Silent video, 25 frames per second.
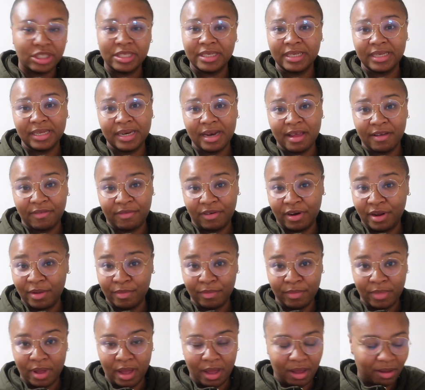J'ai la
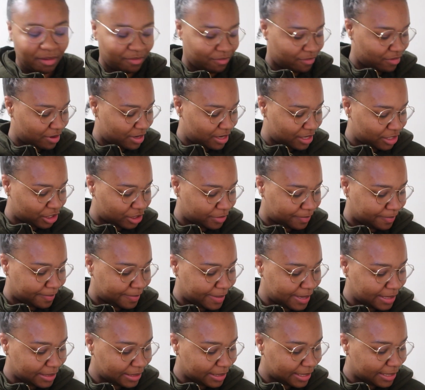flemme, hein. voilà, j'ai
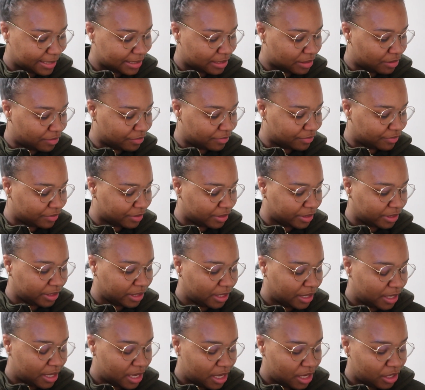pas très envie.
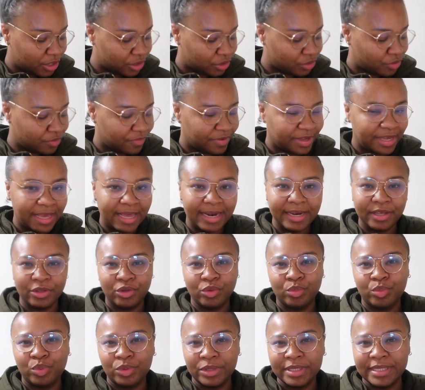Je devais y aller
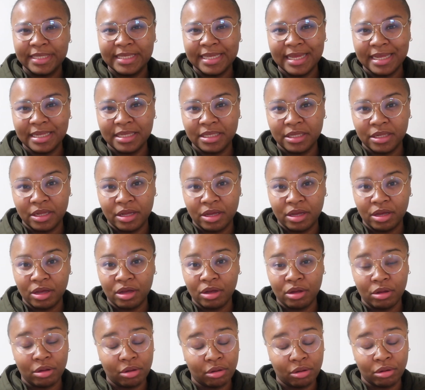depuis
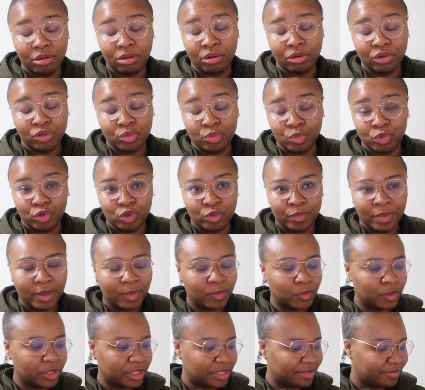16h, euh, je me suis pas
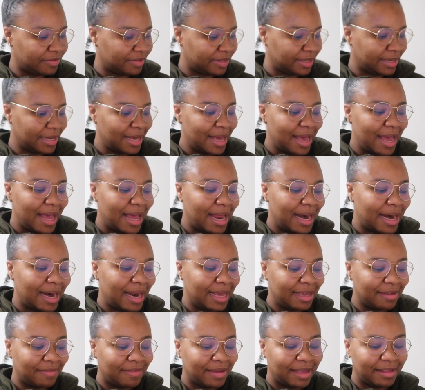motivée.
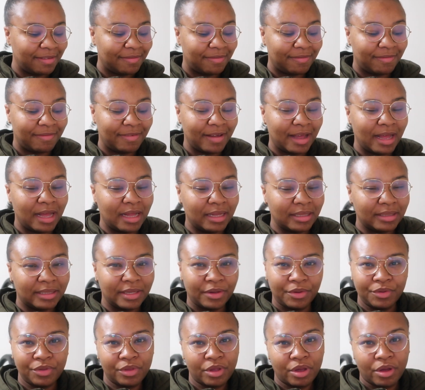Là, il va être
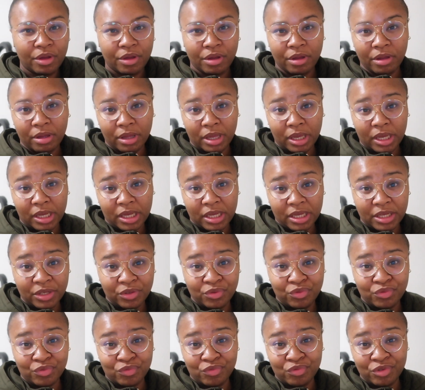21h et
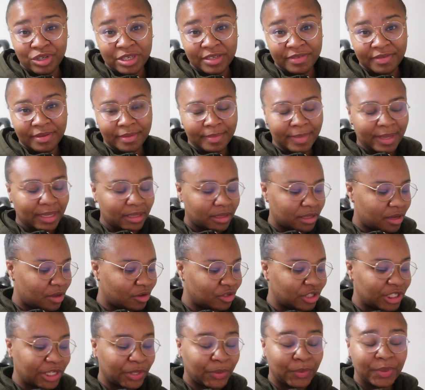du coup, j'y vais
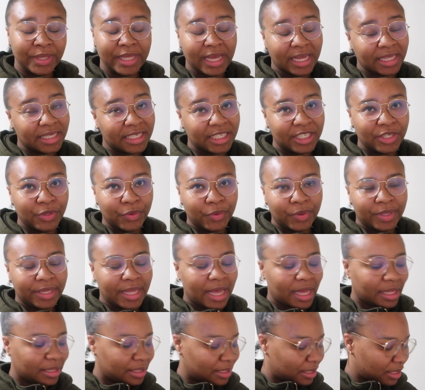maintenant. J'ai retardé, j'ai
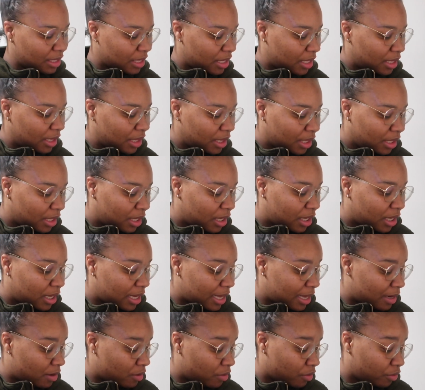retardé.
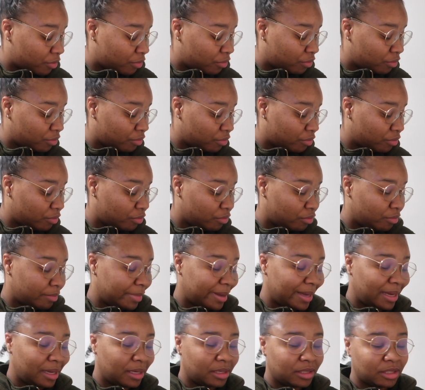Alors que
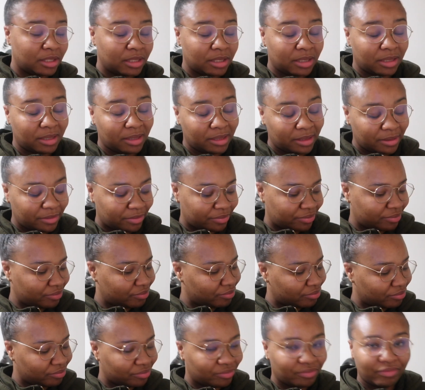bah, j'ai.
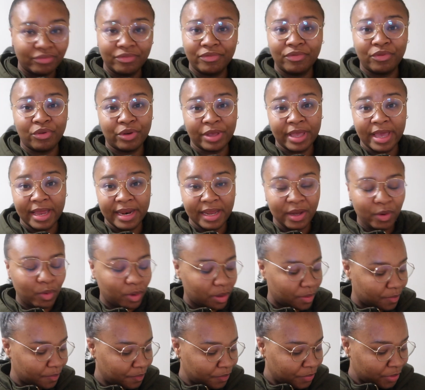faut y aller
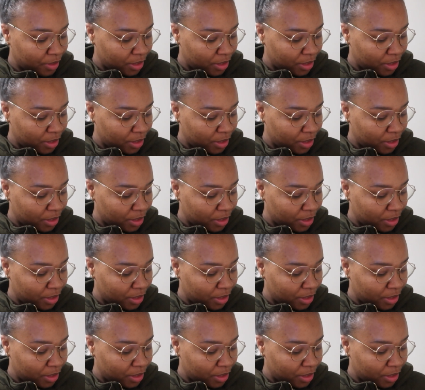quoi.